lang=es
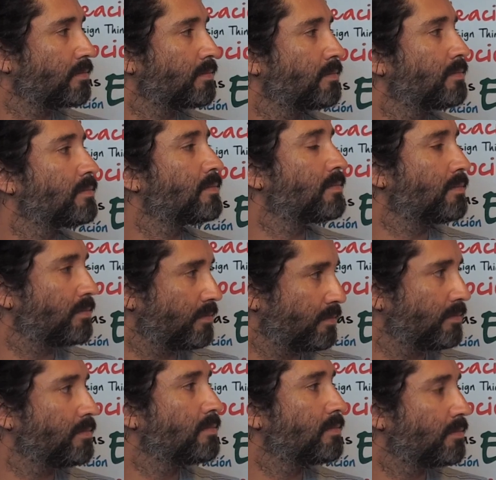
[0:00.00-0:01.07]
en otro país
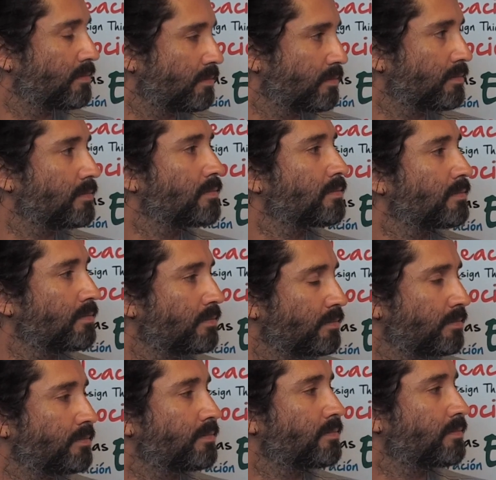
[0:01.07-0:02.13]
cuando viajaste o lo
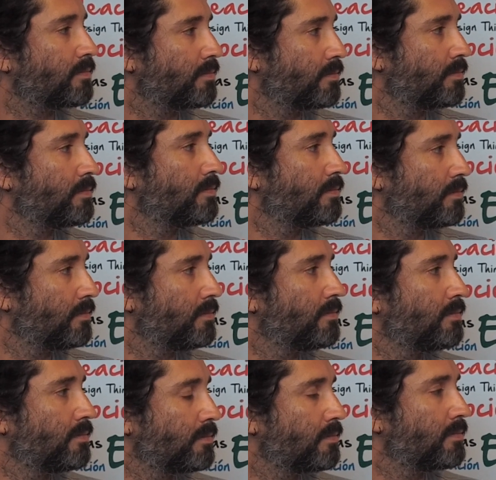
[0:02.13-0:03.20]
viste en una revista, qué
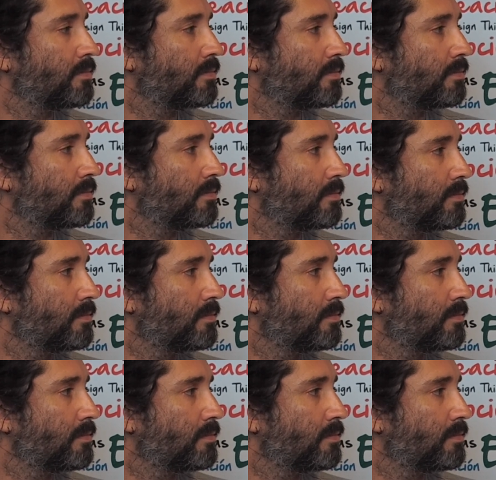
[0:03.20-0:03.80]
sé yo, y